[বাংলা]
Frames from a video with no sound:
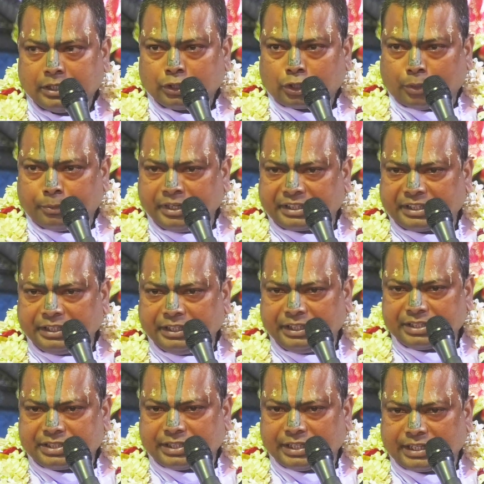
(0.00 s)
তবে কি
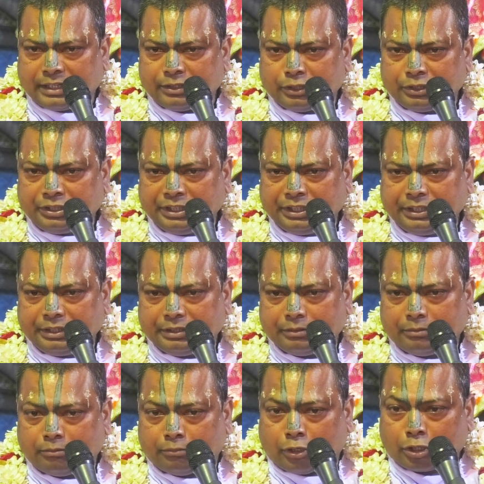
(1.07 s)
সেটা যদি
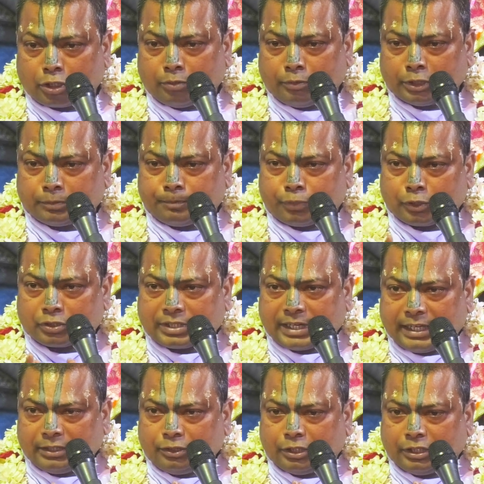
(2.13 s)
ভগবত
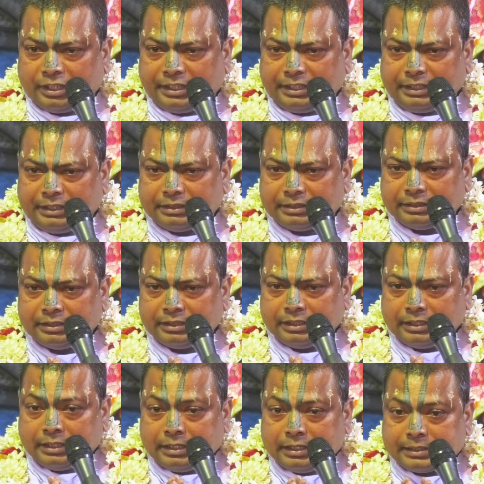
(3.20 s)
প্রসাদ হয়
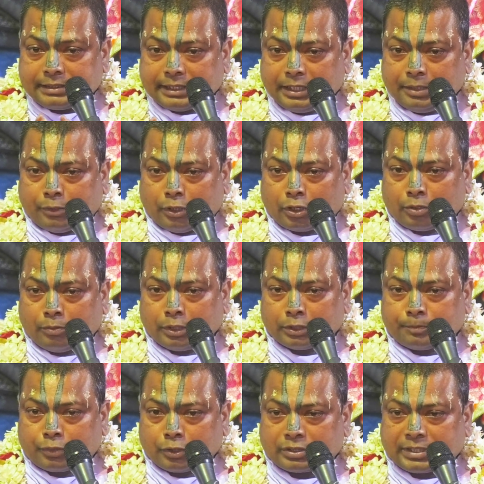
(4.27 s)
সেই ভগবত
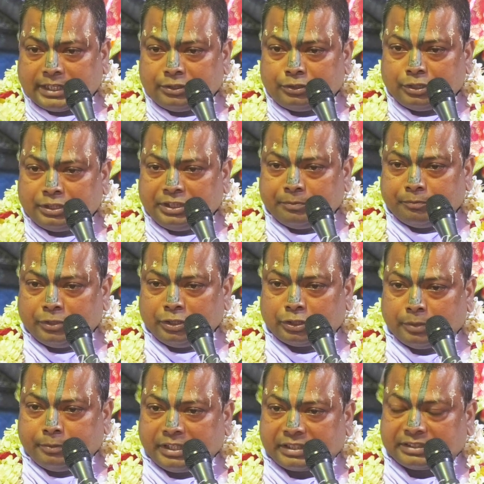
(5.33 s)
প্রসাদ যদি মৃত
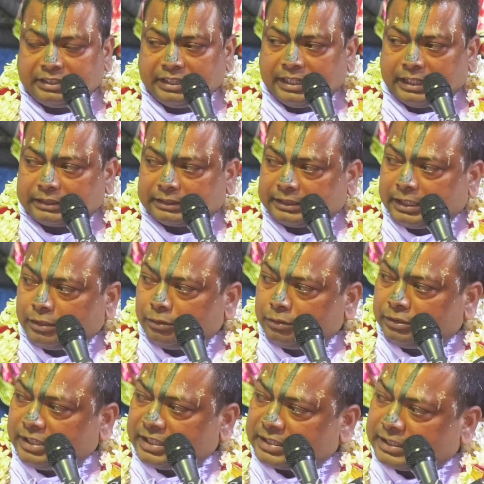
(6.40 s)
ব্যক্তির আত্মার
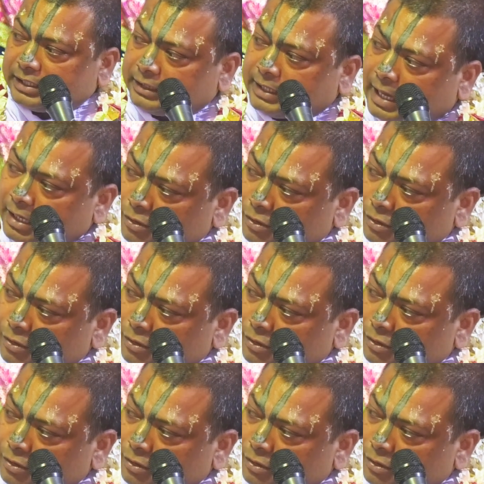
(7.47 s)
উদ্দেশ্যে দান